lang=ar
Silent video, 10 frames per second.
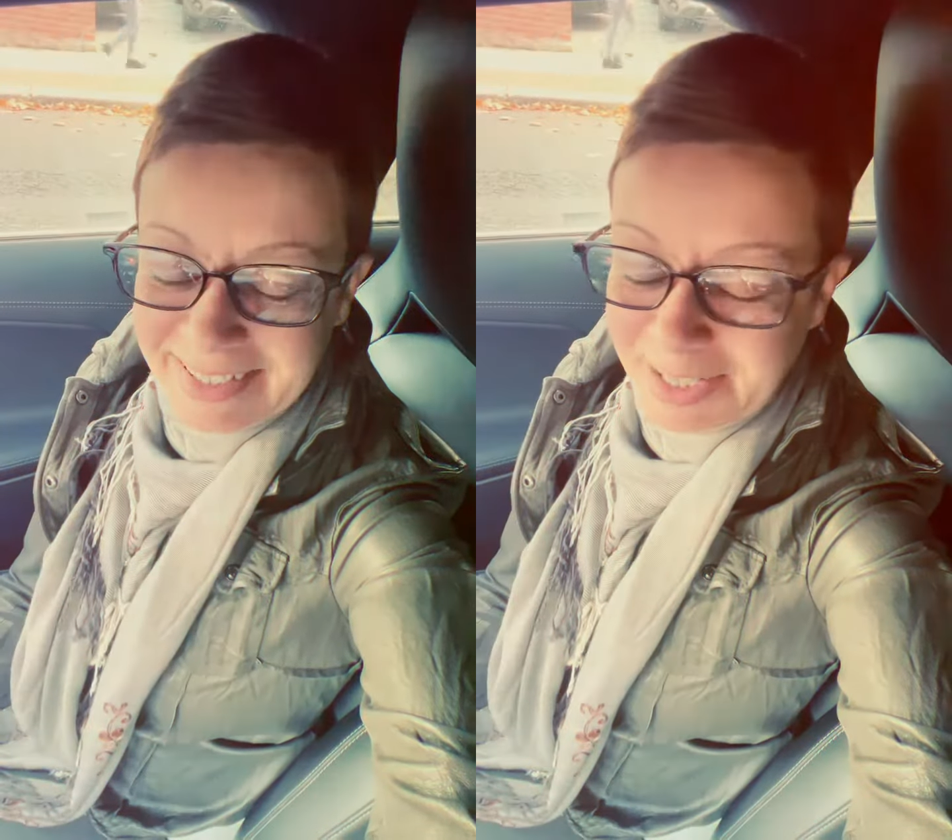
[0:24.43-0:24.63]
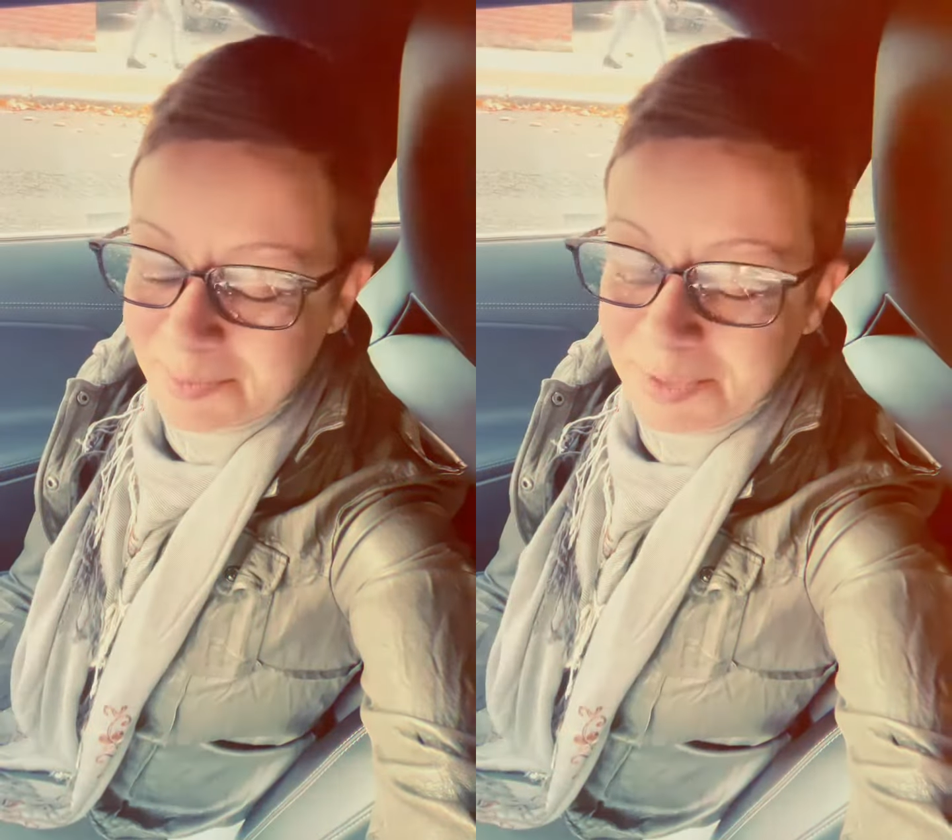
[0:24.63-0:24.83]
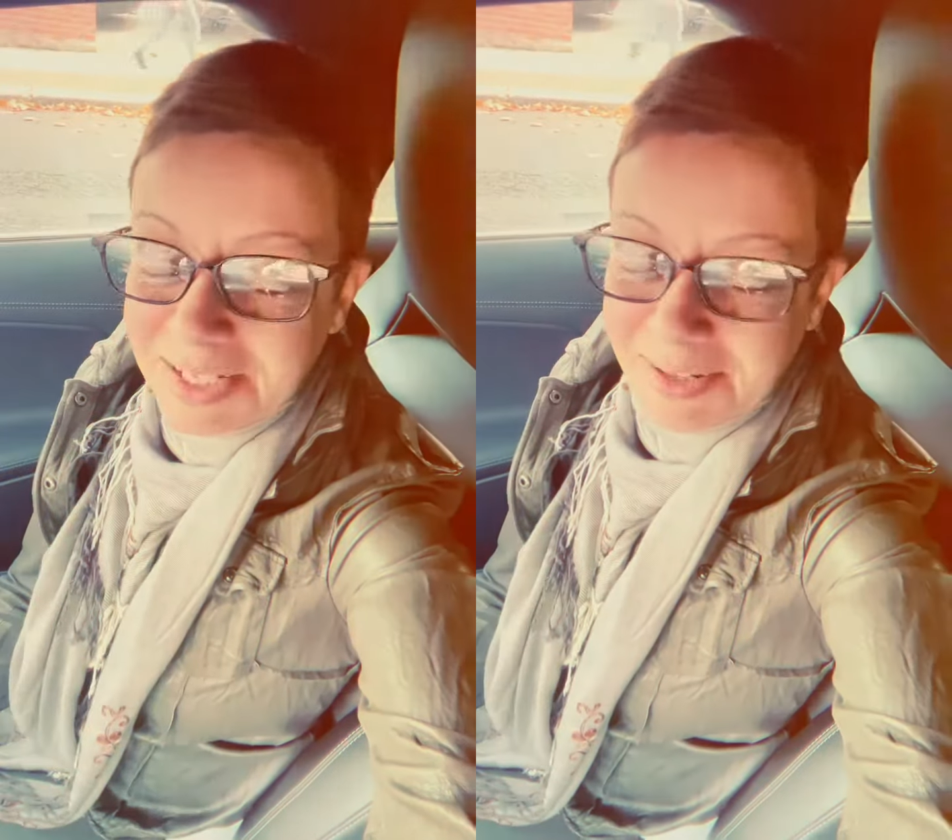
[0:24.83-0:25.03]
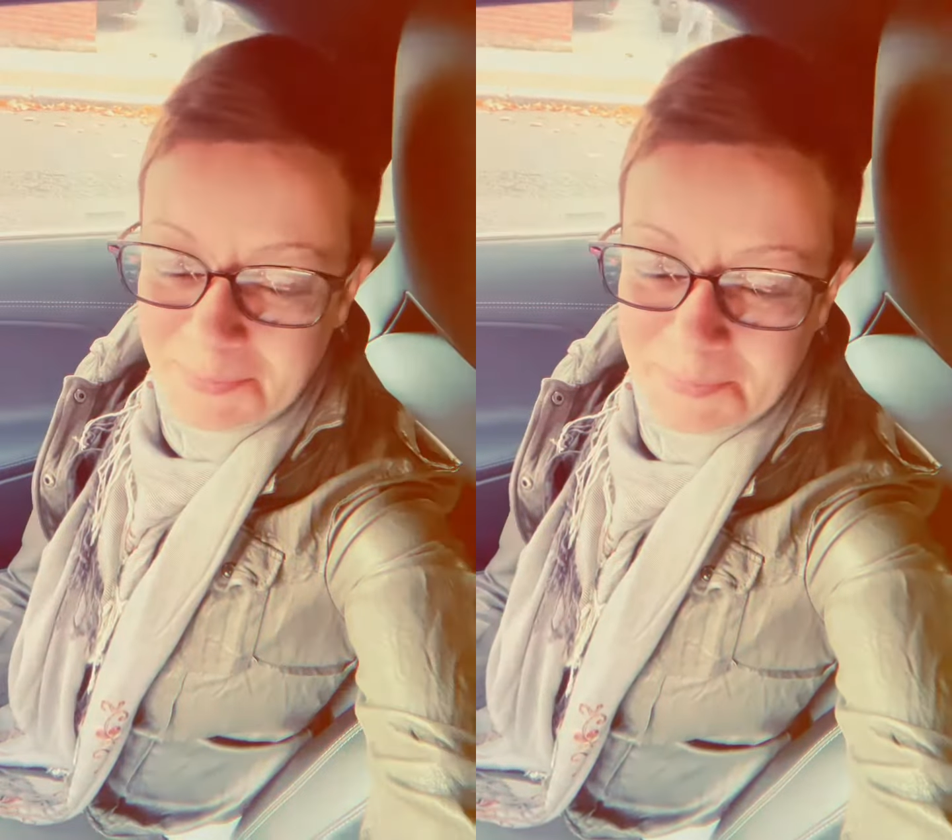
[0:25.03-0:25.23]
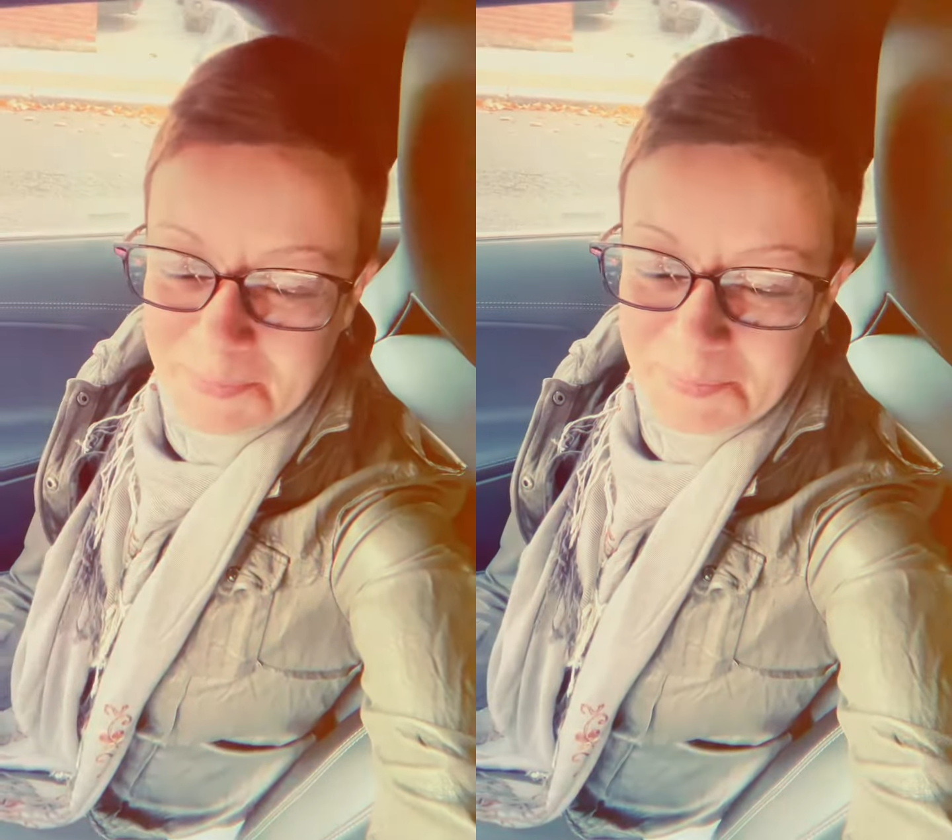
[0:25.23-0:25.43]
جميلة
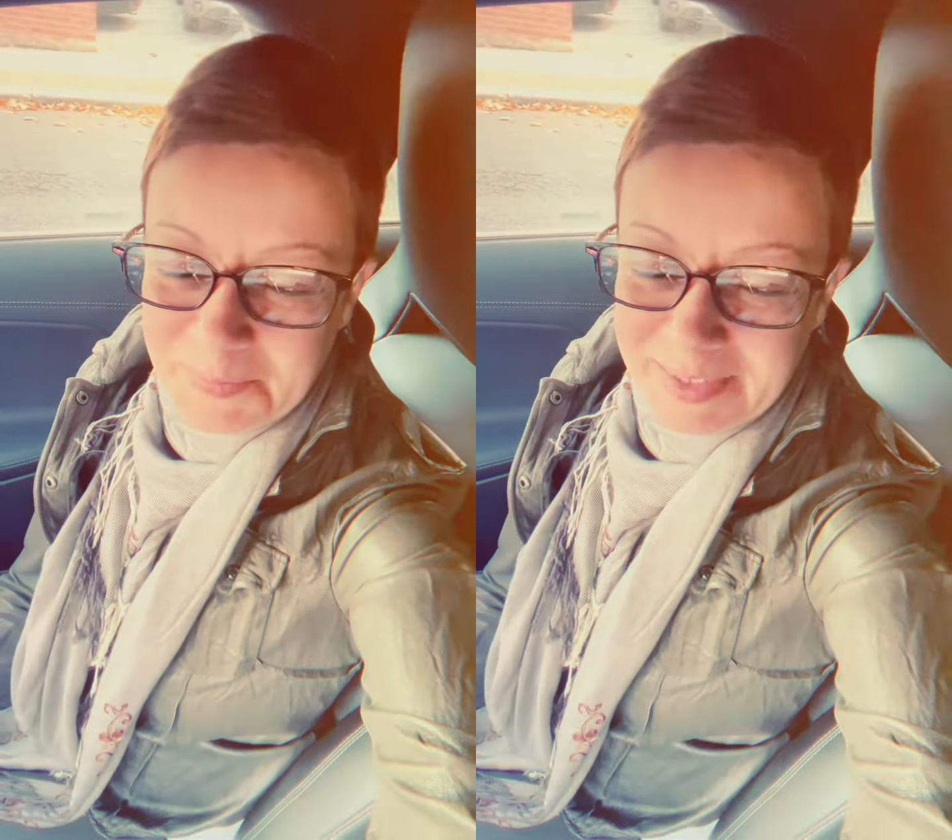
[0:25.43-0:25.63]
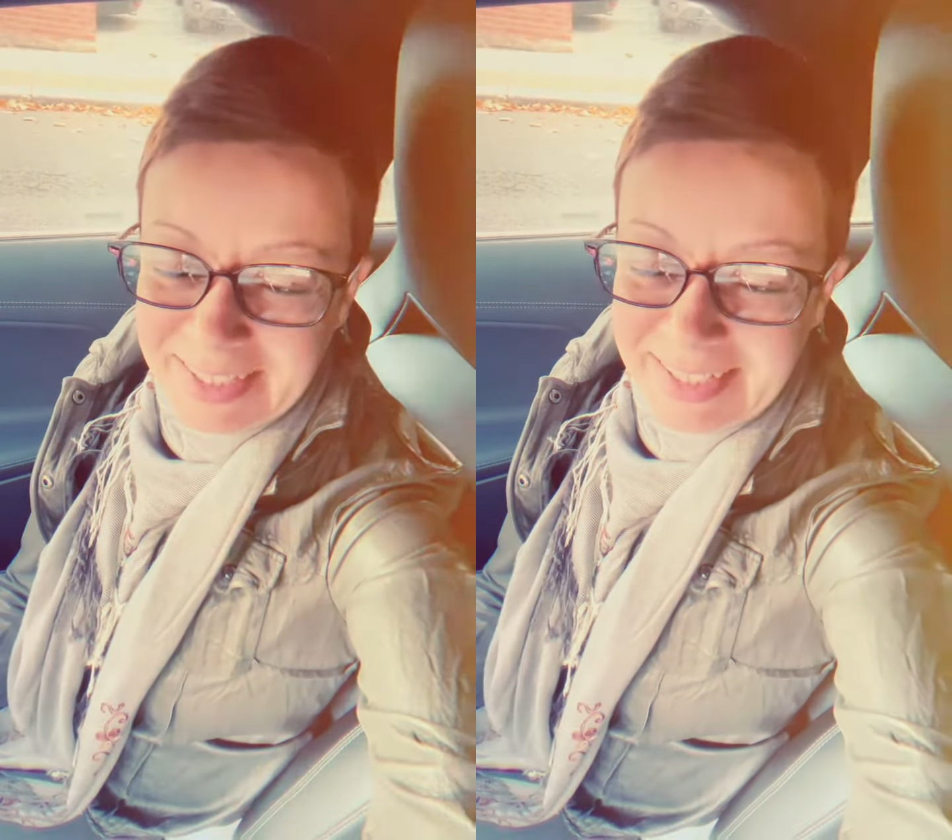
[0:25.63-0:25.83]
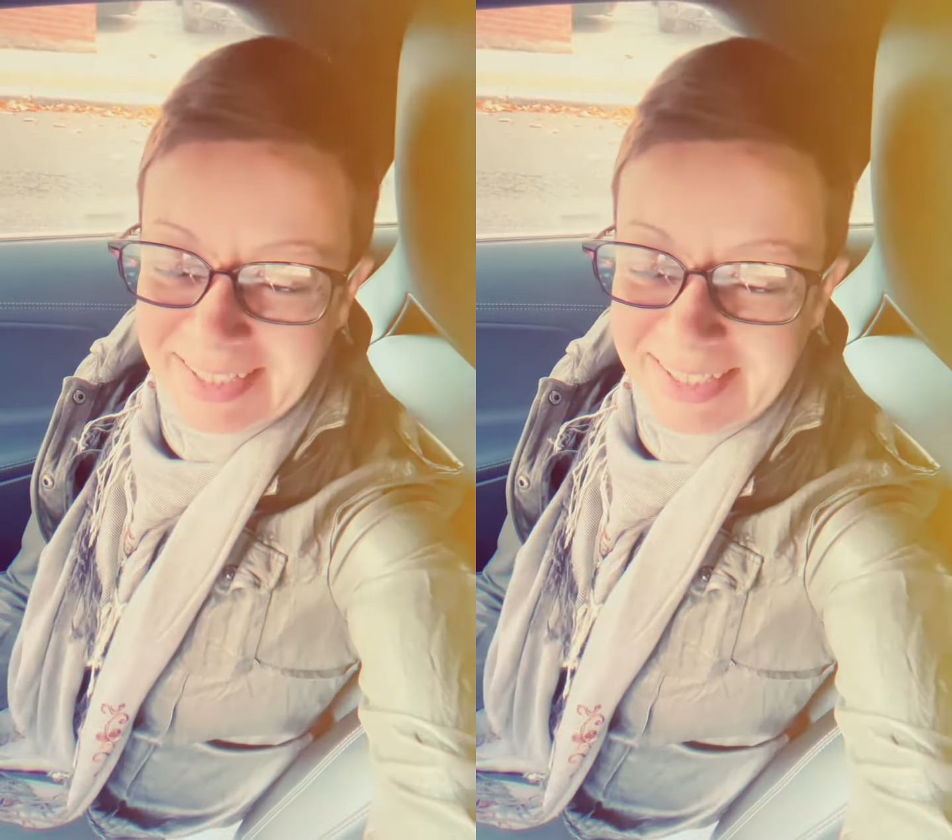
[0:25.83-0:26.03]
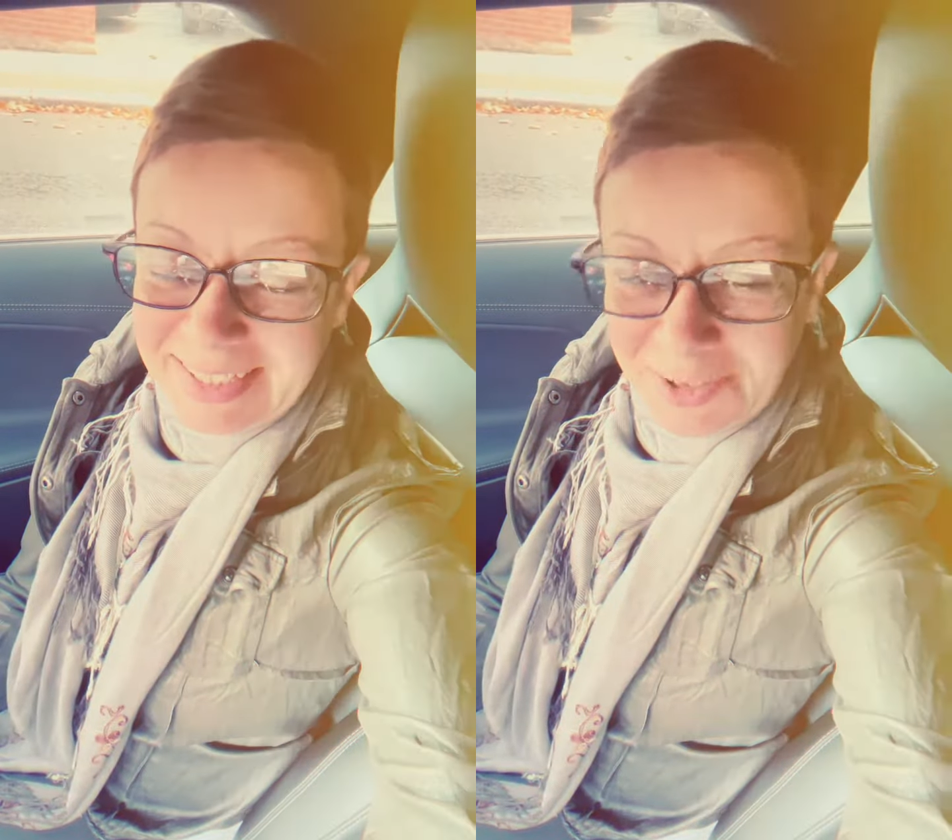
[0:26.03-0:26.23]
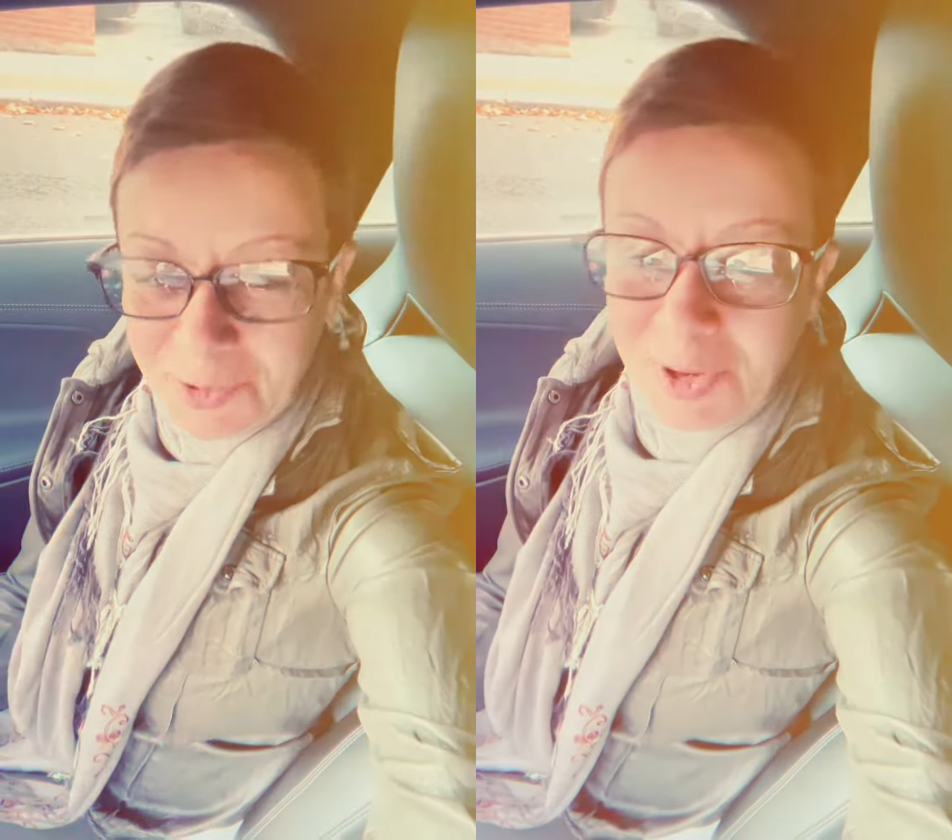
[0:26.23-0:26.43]
دوروا